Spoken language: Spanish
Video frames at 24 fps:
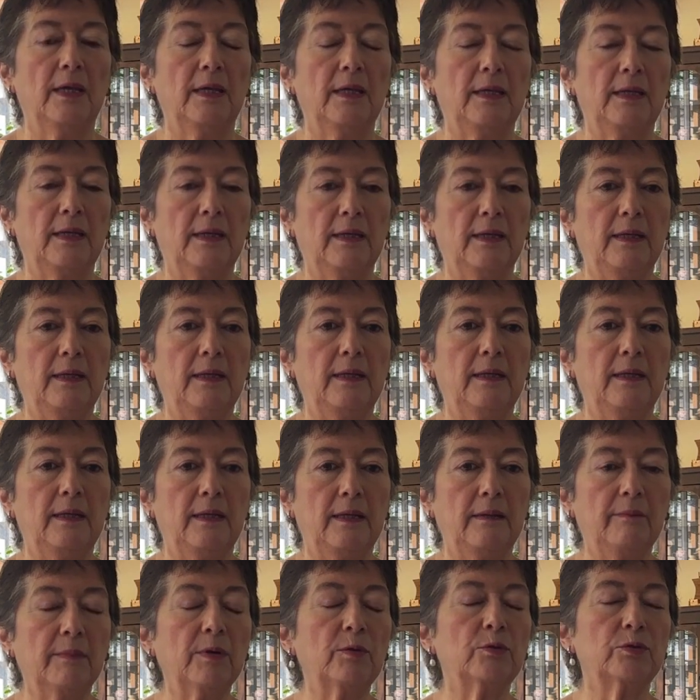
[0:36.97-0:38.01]
Y,
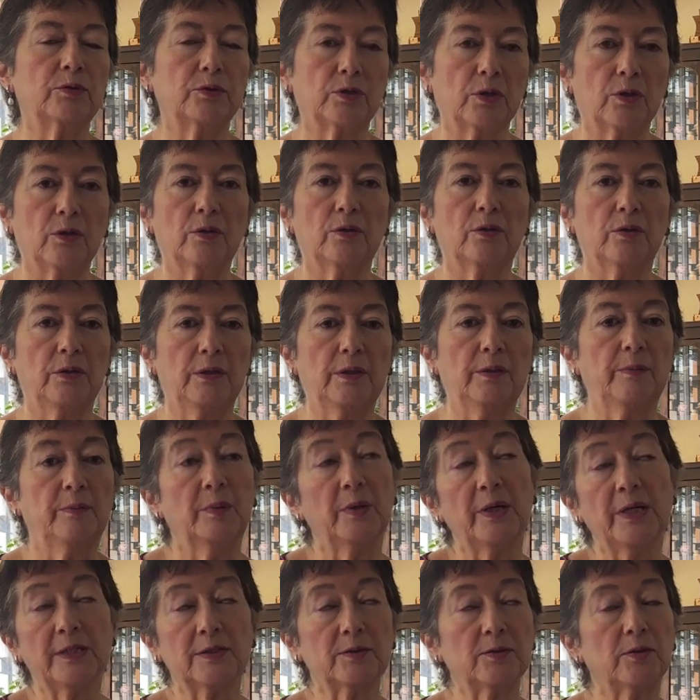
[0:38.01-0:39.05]
me gustó. Y
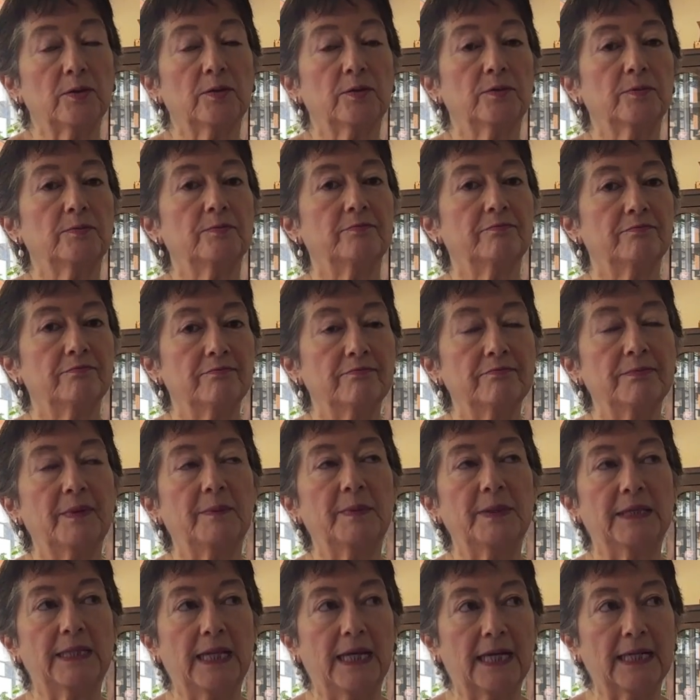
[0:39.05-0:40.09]
por eso me
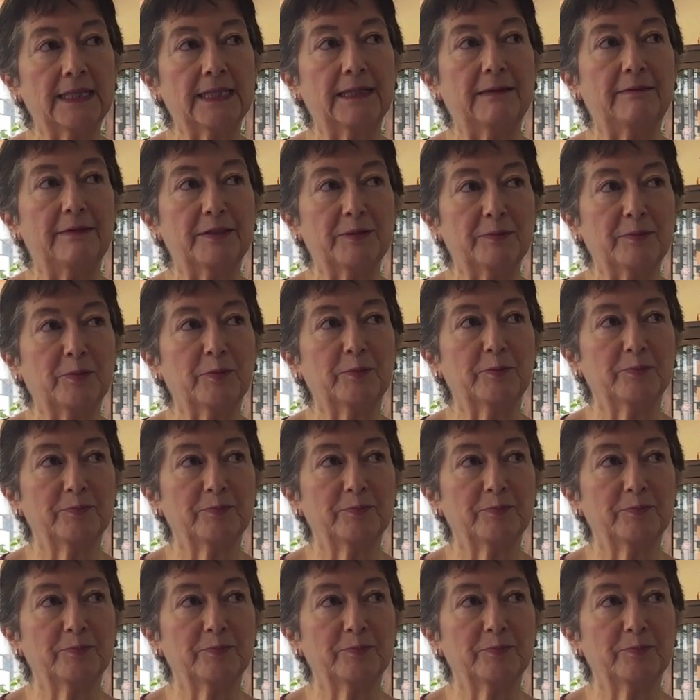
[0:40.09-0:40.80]
metí al activismo.